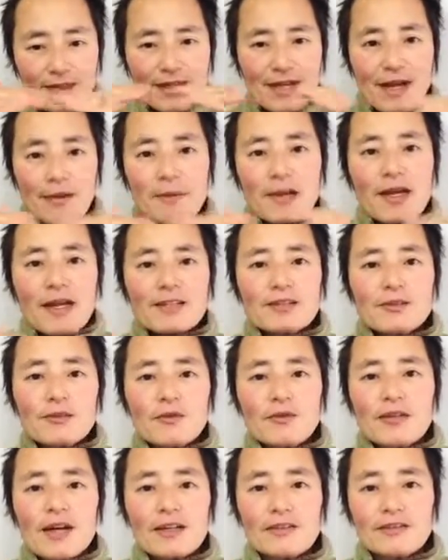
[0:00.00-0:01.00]
壁がす
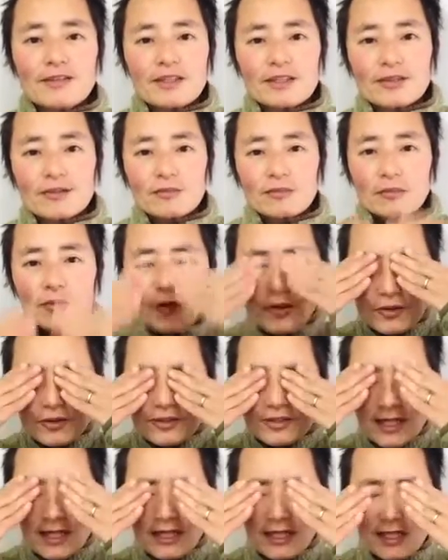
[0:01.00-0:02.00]
ごくあるんですよ。
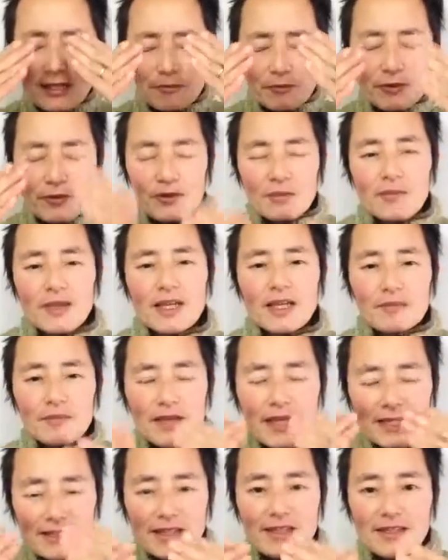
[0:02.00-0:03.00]
ブロックされてるもの、見え、
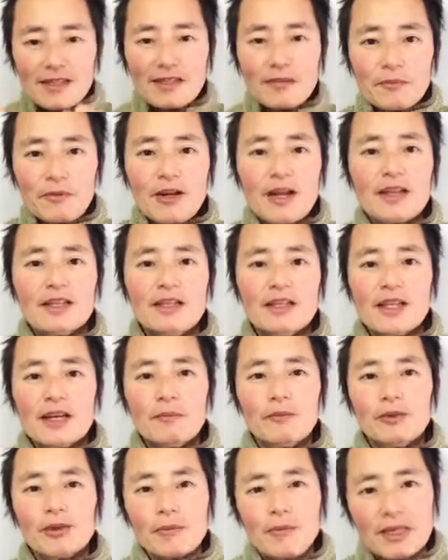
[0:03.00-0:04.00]
見えさせてもらえてな
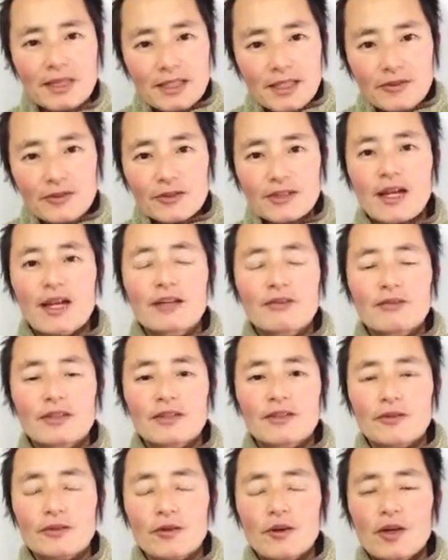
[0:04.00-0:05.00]
いものめちゃくちゃあるん
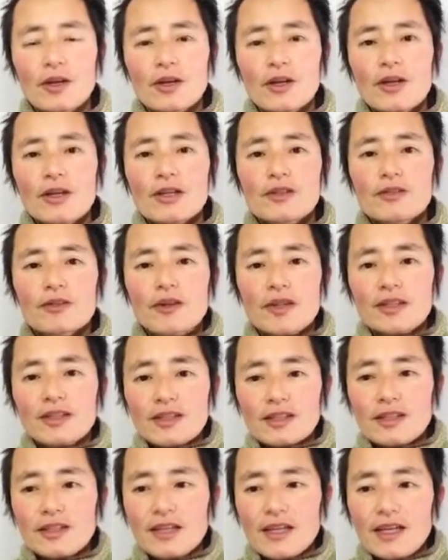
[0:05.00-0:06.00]
ですよ。それ
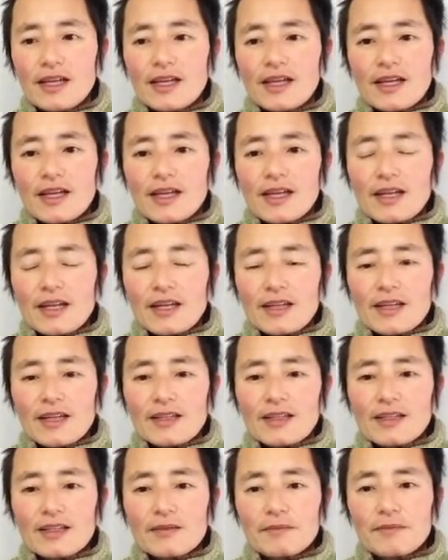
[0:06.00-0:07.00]
に、
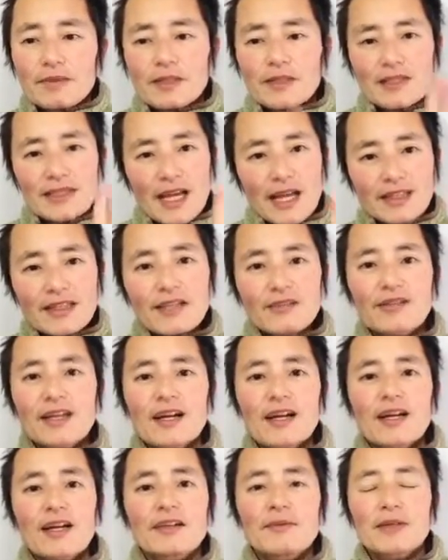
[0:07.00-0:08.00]
まあ、さんねんぐ
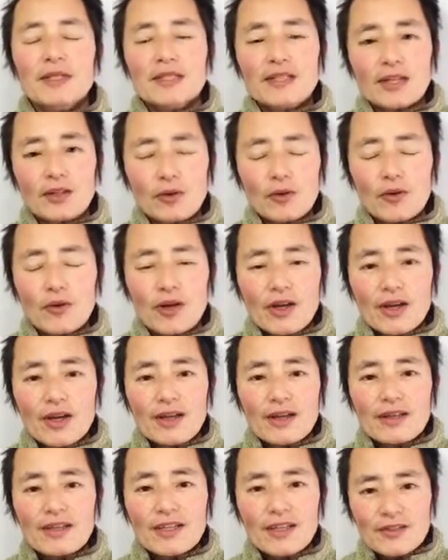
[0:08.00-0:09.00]
らいかかりますけど
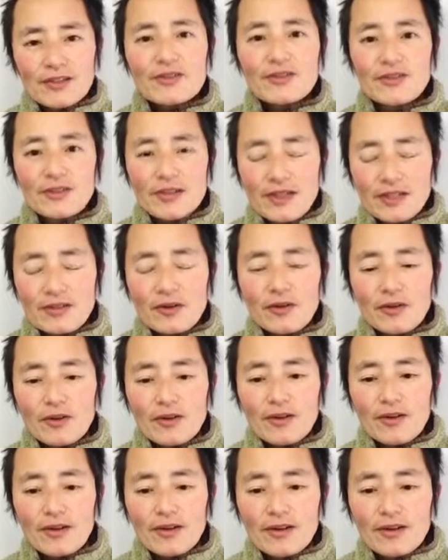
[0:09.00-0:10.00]
気づくんですよ。
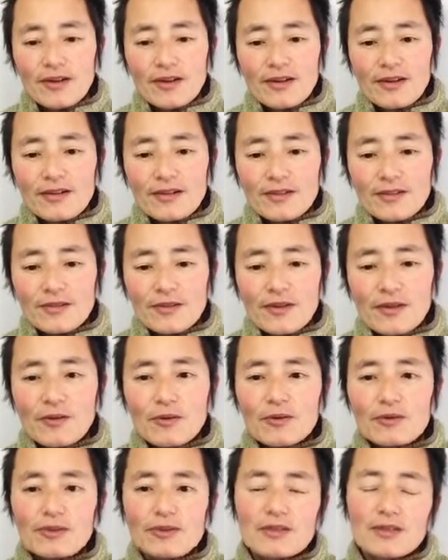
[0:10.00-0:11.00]
それ
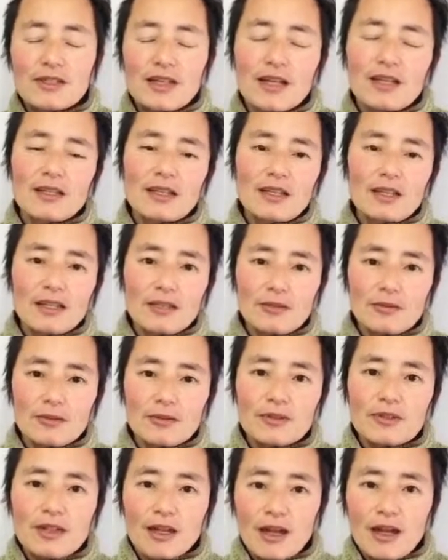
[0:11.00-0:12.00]
を伝えたいなと
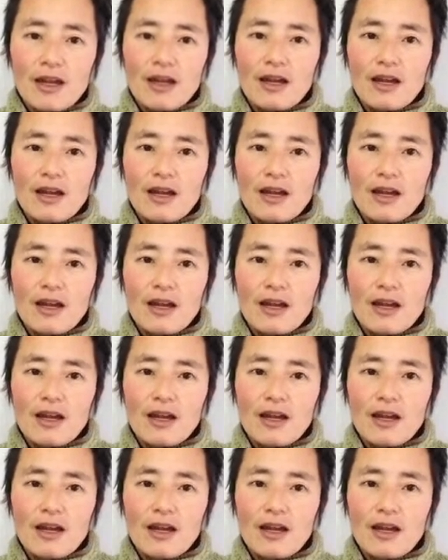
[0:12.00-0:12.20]
思って